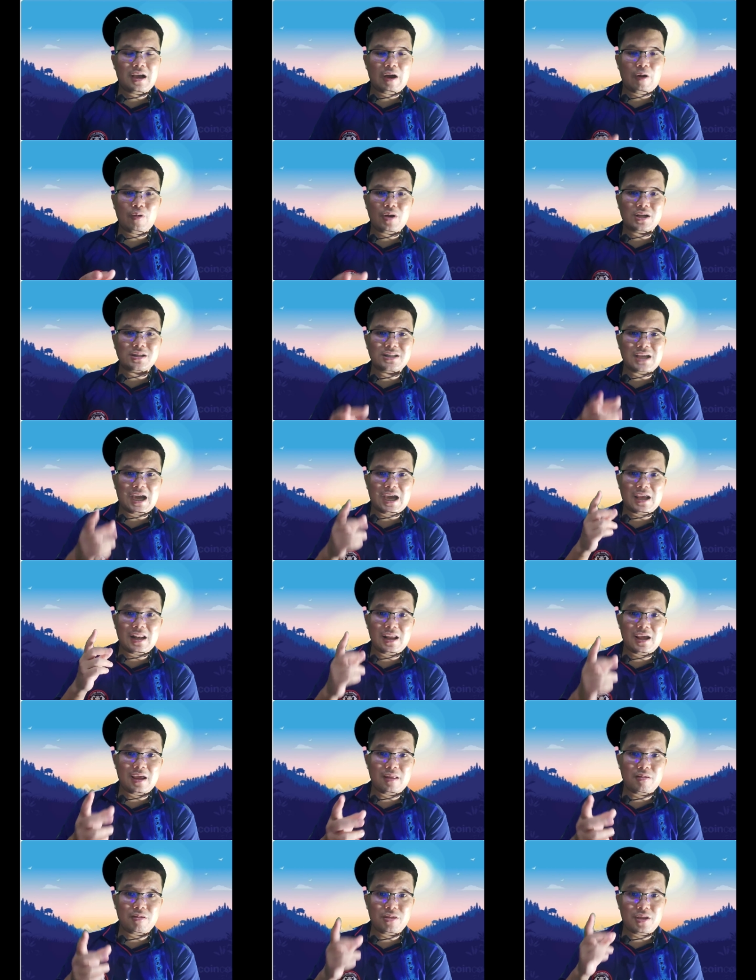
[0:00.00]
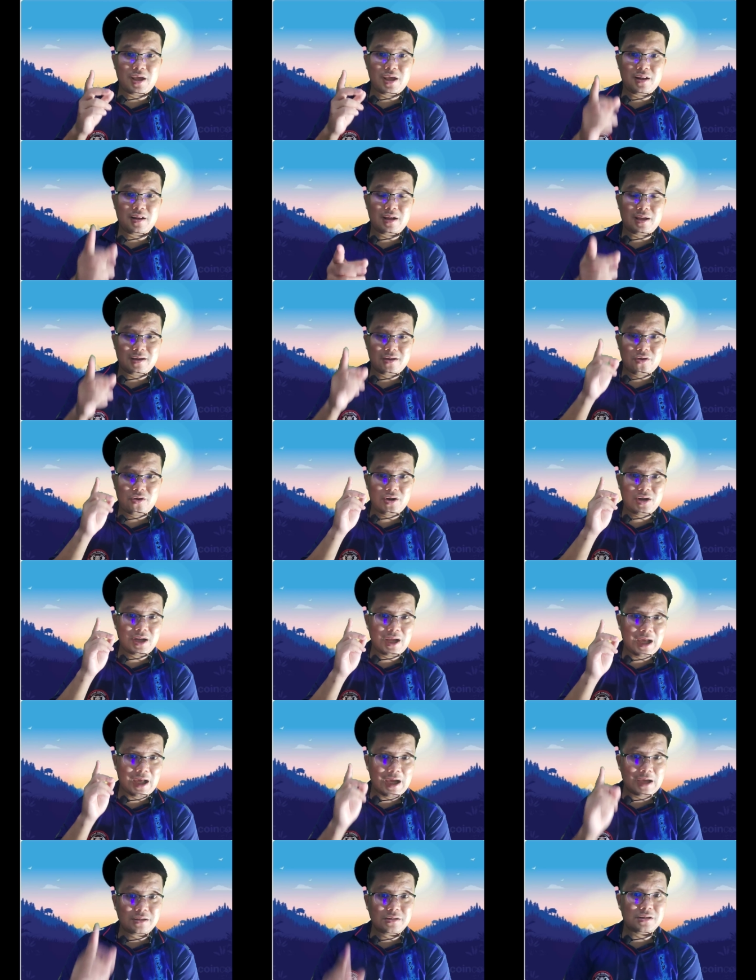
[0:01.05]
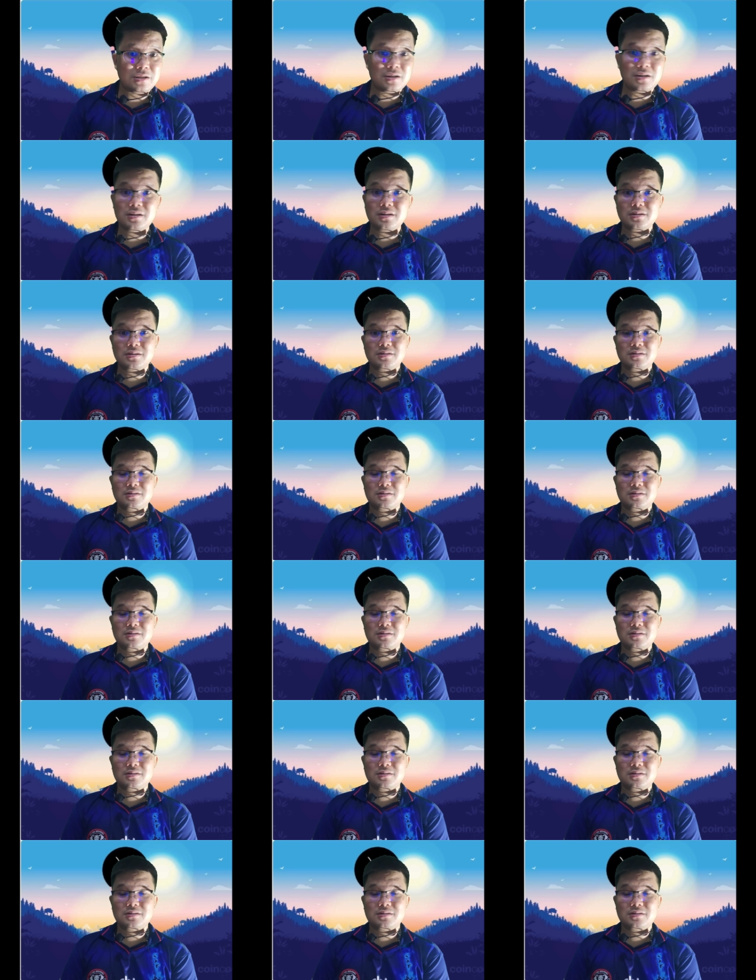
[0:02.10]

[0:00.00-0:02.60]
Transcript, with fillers: เขากระจายเหรียญเซนค่อนข้างเยอะ